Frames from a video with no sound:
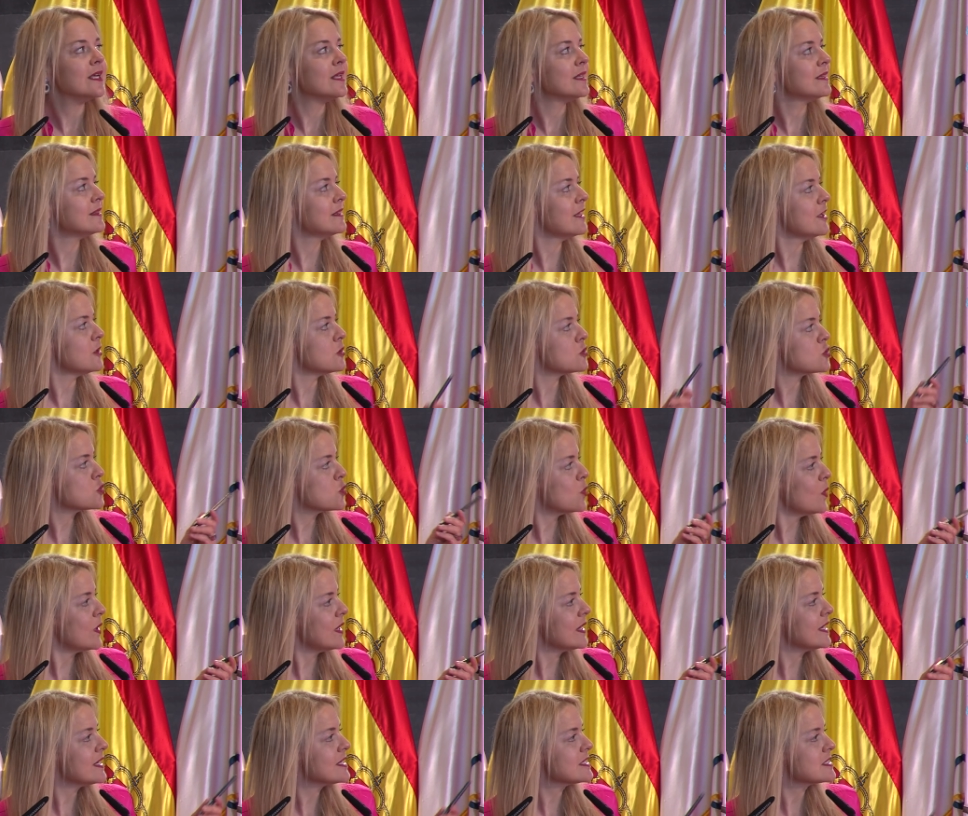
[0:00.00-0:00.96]
de los
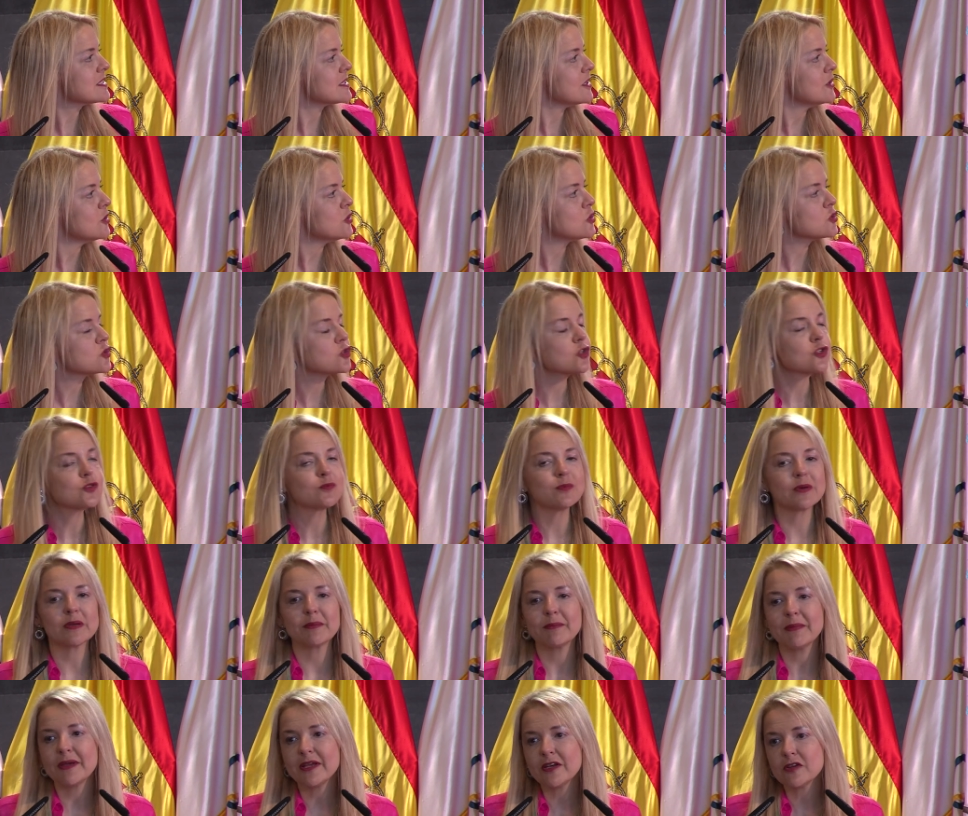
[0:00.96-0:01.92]
cuales los dos
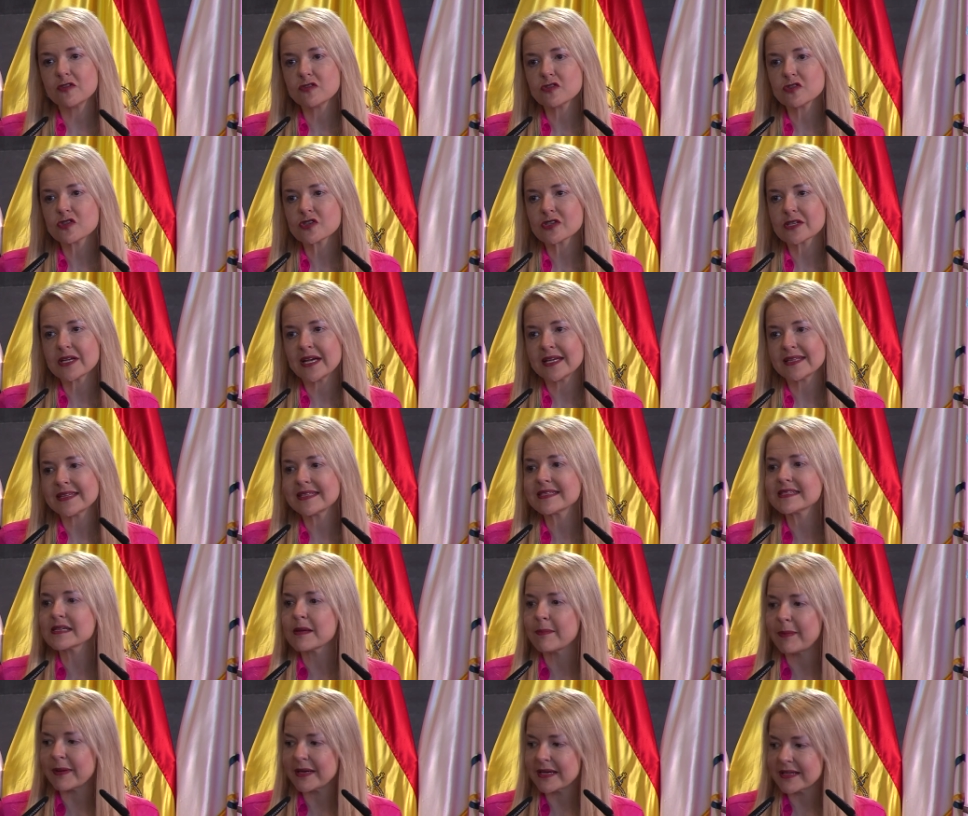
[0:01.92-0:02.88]
primeros han
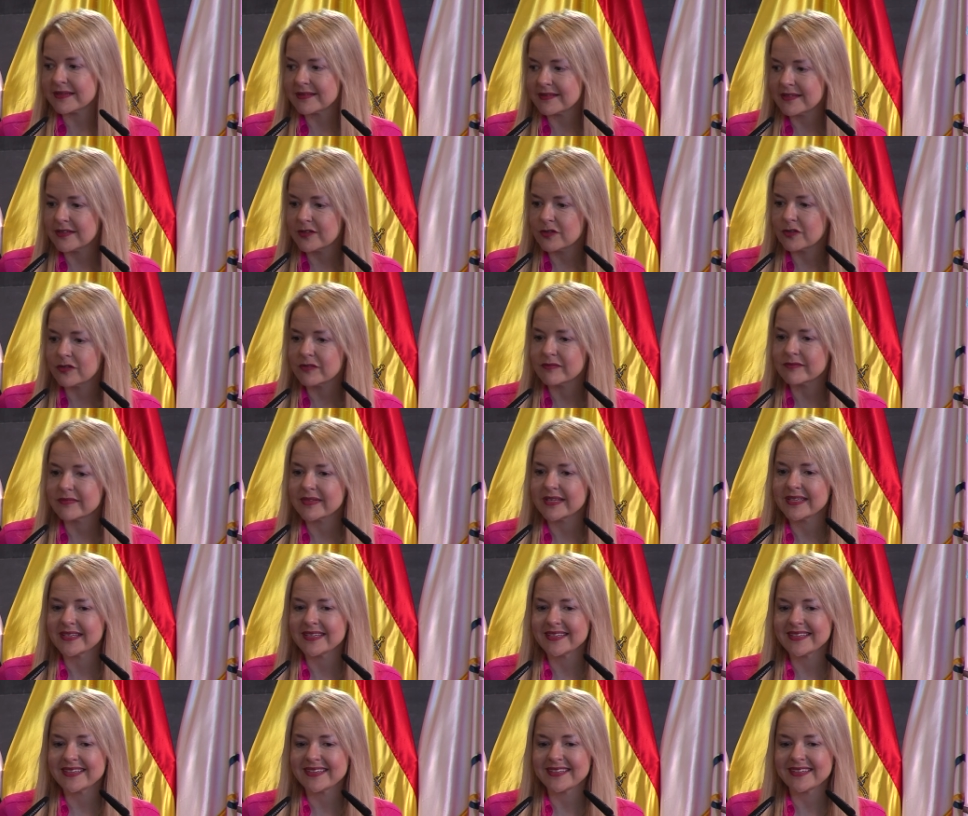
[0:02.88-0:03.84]
desaparecido.
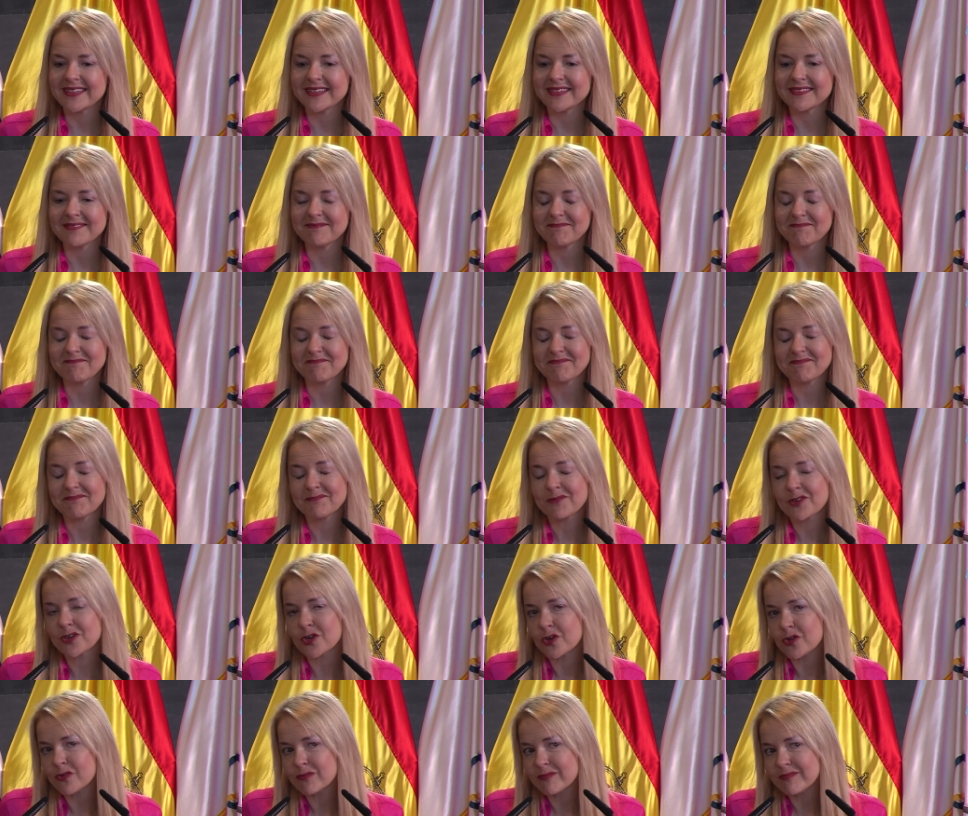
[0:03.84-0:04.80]
Eh,
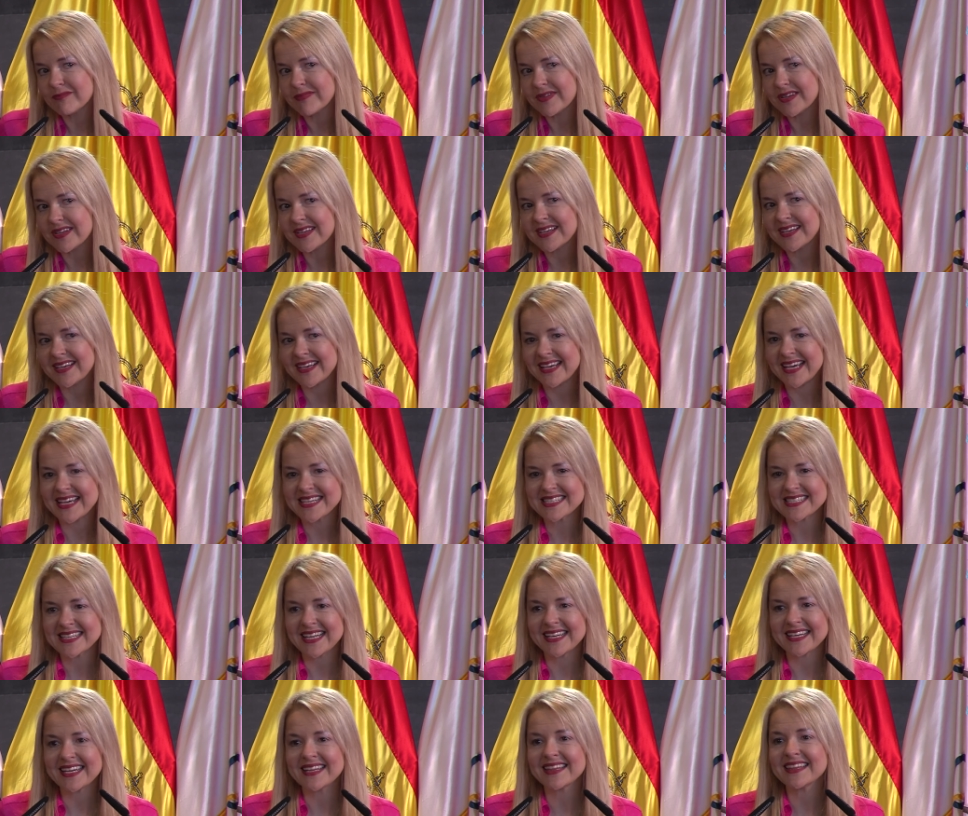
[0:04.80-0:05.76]
bueno, eh,
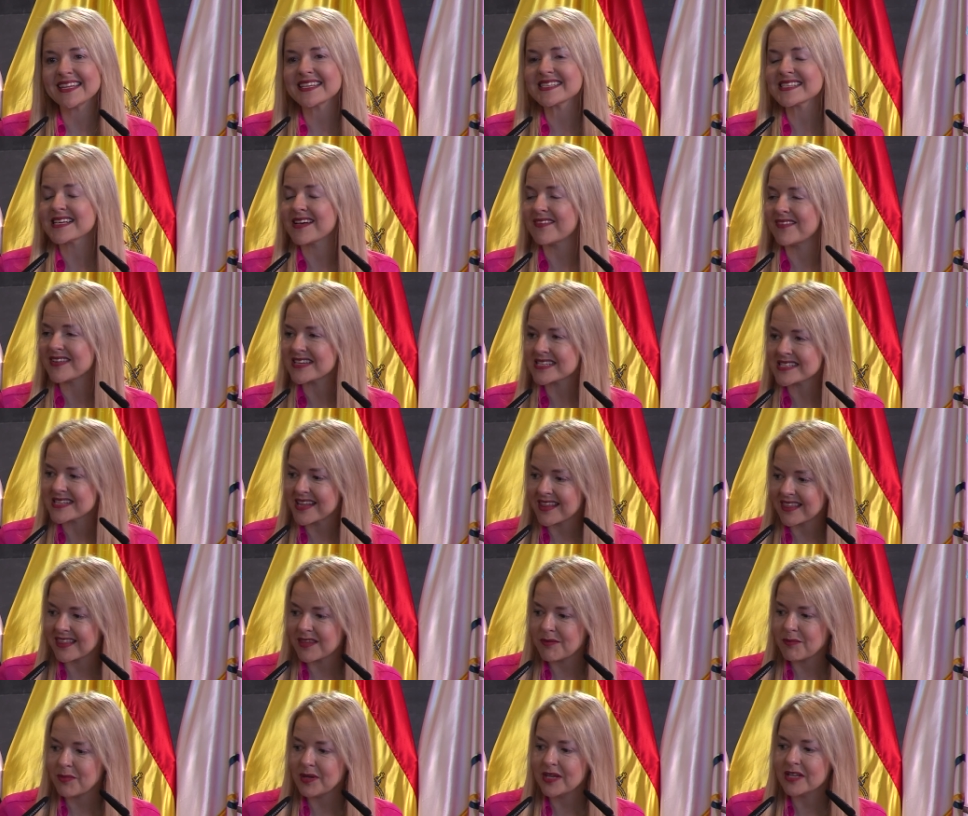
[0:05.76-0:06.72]
están en
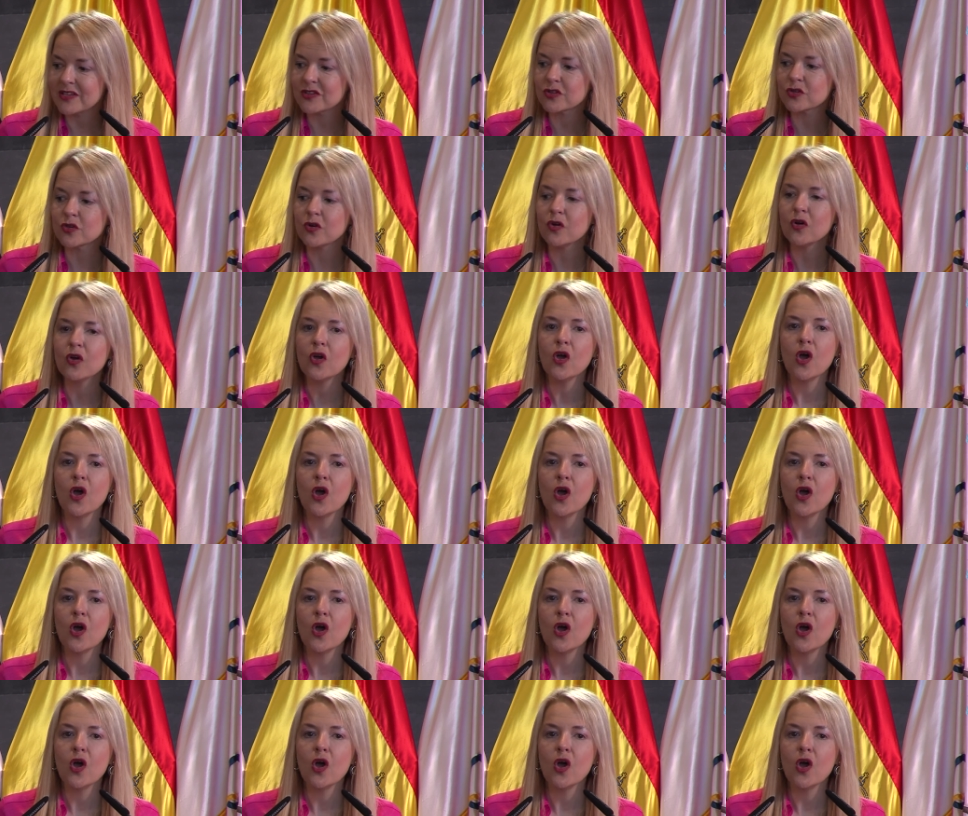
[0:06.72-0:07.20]
desabastecimiento